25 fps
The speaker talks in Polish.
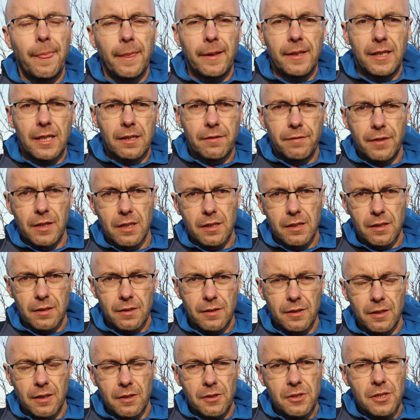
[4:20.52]
jak
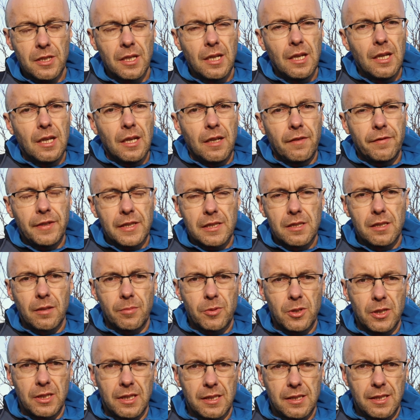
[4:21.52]
wilgotność, więc
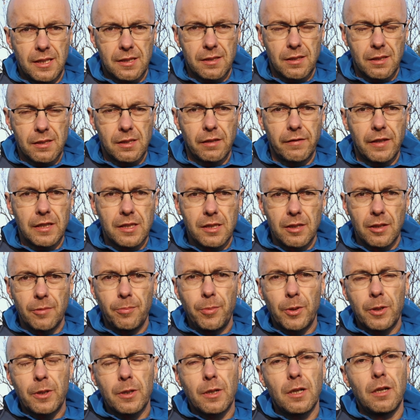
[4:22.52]
dobrze jest zastosować sobie
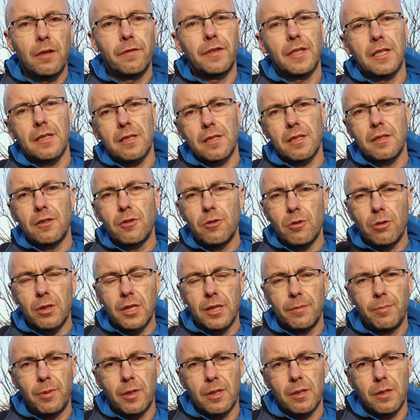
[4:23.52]
pokrowiec,
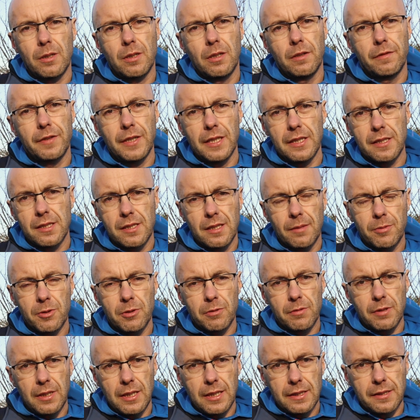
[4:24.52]
drugi pokrowiec, na
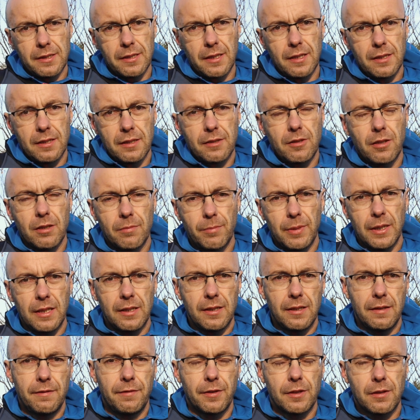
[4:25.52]
przykład e,
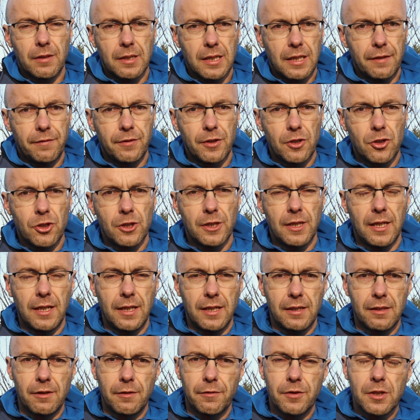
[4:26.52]
torba
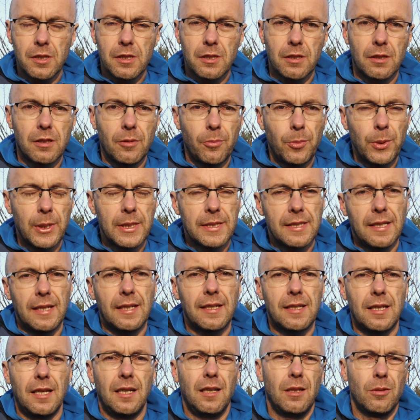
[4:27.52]
fotograficzna, to wszystko do
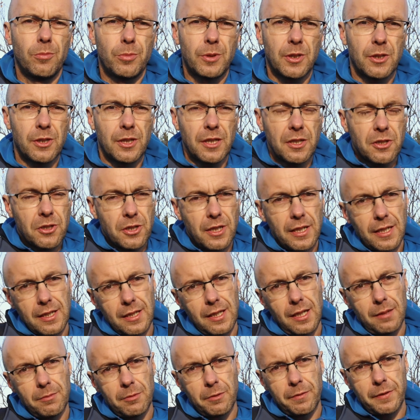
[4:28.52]
plecaka, lub też jeszcze
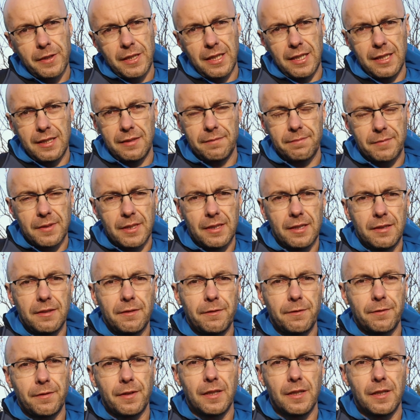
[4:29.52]
reklamówka e,